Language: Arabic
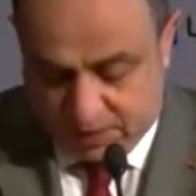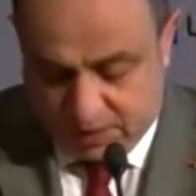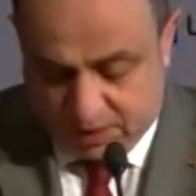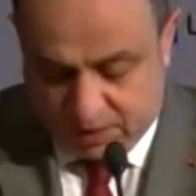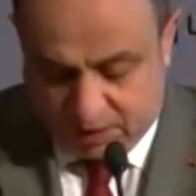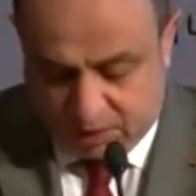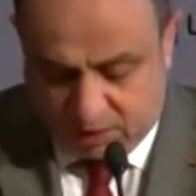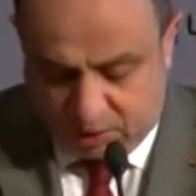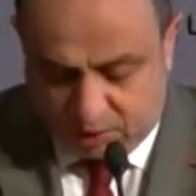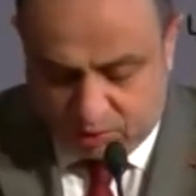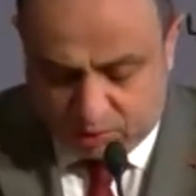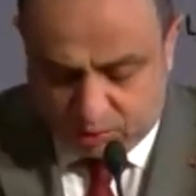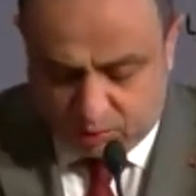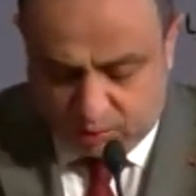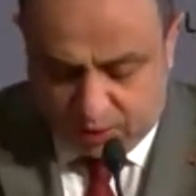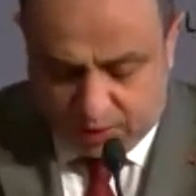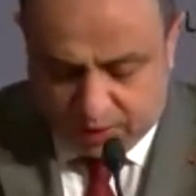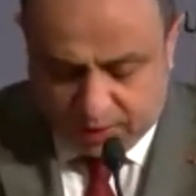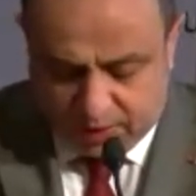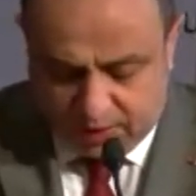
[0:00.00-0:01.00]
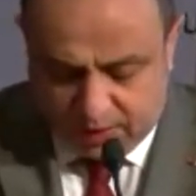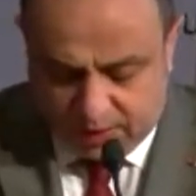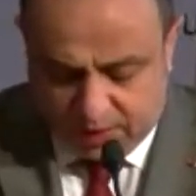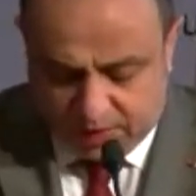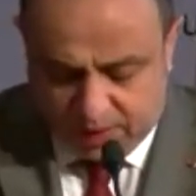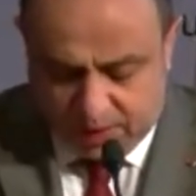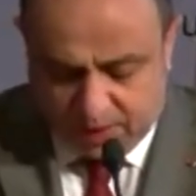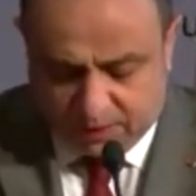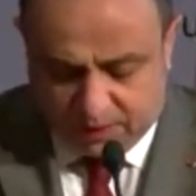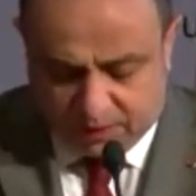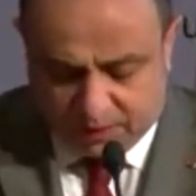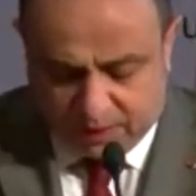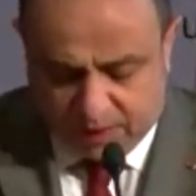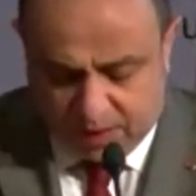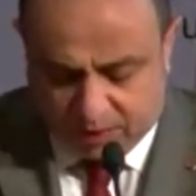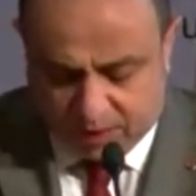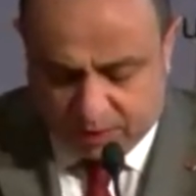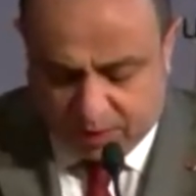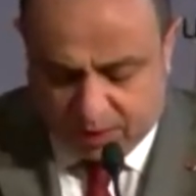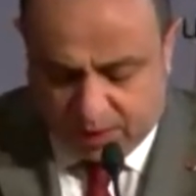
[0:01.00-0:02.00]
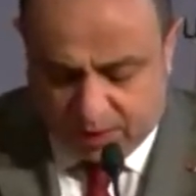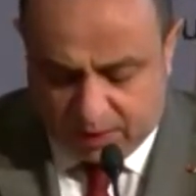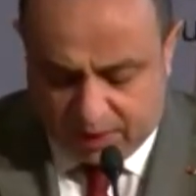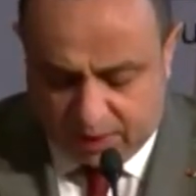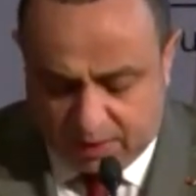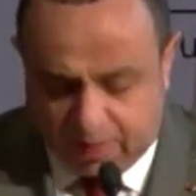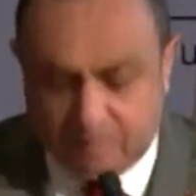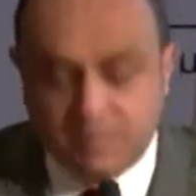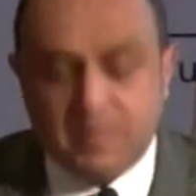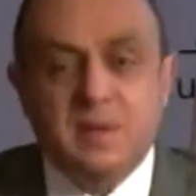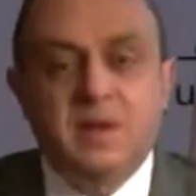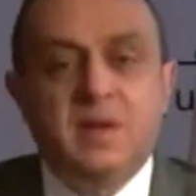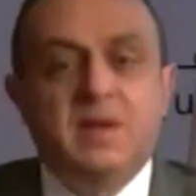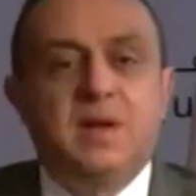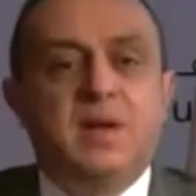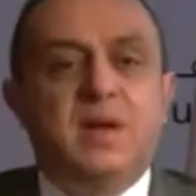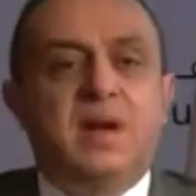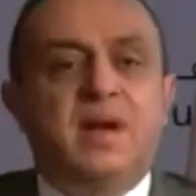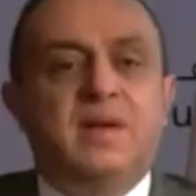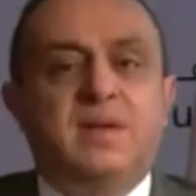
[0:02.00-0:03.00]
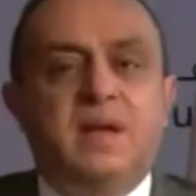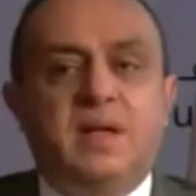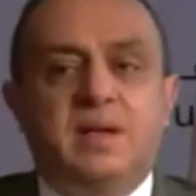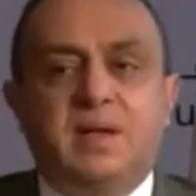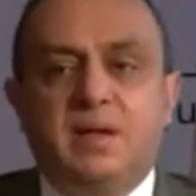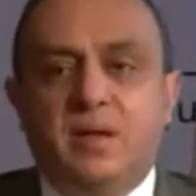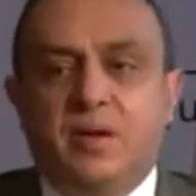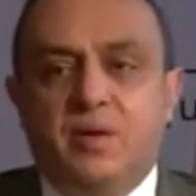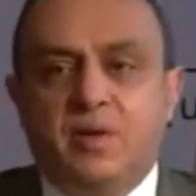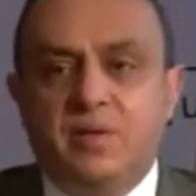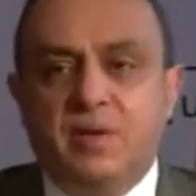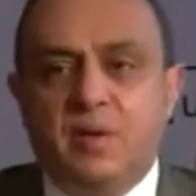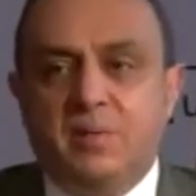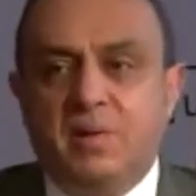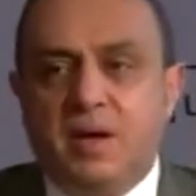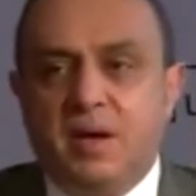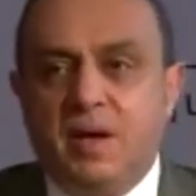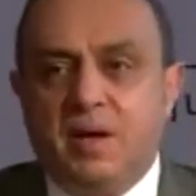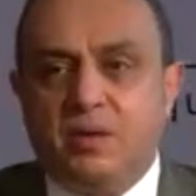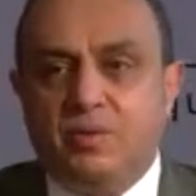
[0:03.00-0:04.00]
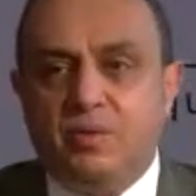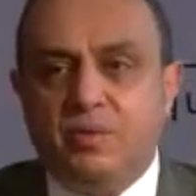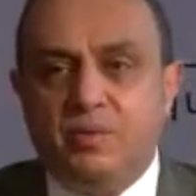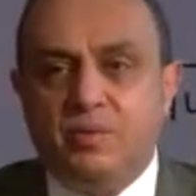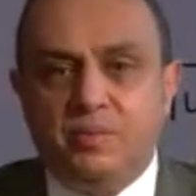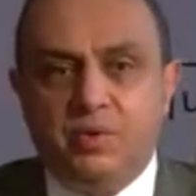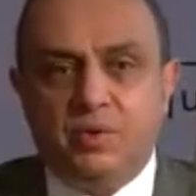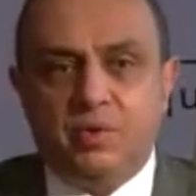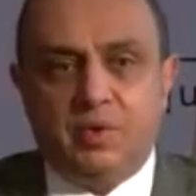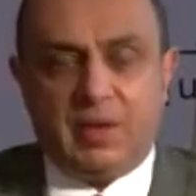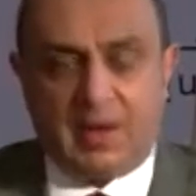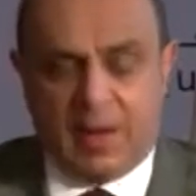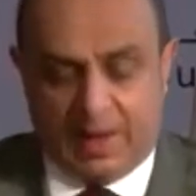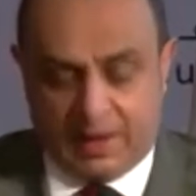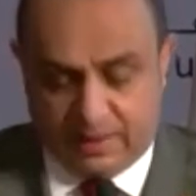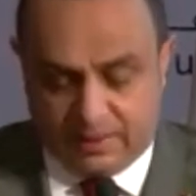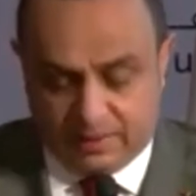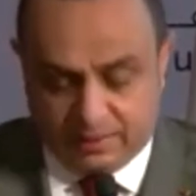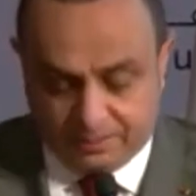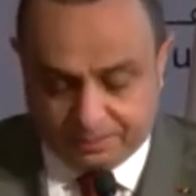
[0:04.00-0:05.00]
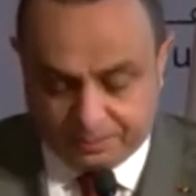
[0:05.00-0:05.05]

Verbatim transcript: أيها الحضور الكريم أهل الصحافة والإعلام أسعد الله صباحكم بكل خير